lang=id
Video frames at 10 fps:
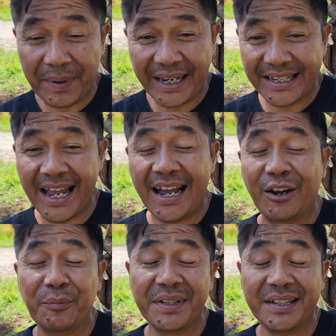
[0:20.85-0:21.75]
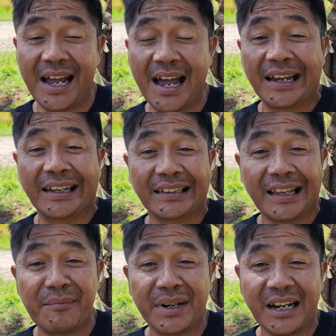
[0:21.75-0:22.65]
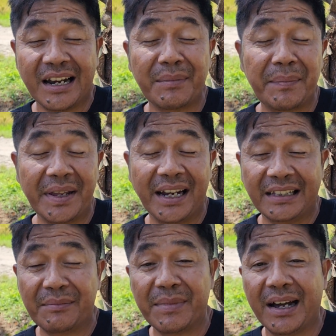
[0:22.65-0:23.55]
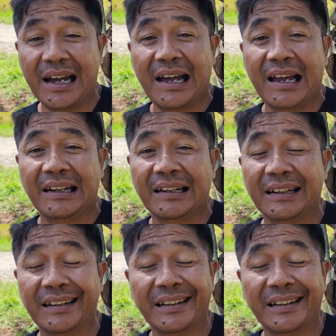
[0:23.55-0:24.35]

Sebaiknya kalau bisa kita menanam apa yang kita makan